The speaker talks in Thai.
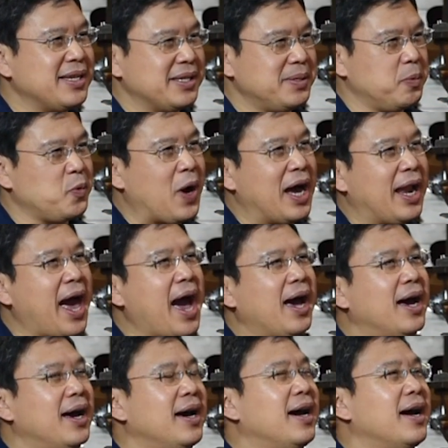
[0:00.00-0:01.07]
70กว่าละ
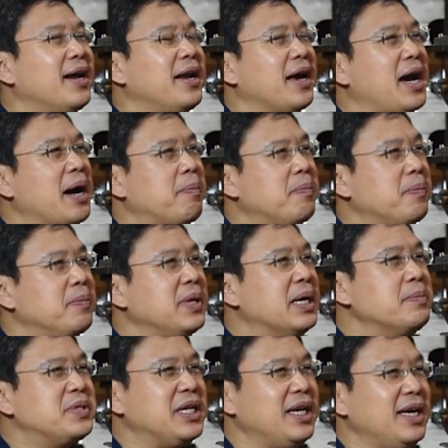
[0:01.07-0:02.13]
นะครับ
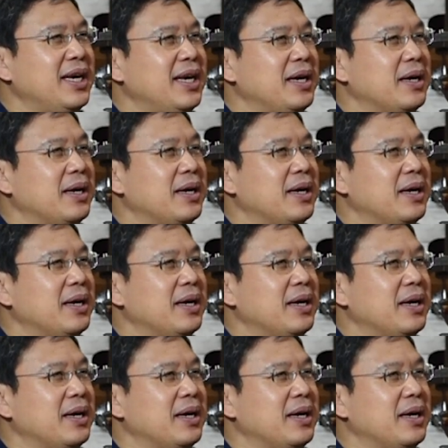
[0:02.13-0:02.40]
เดิมที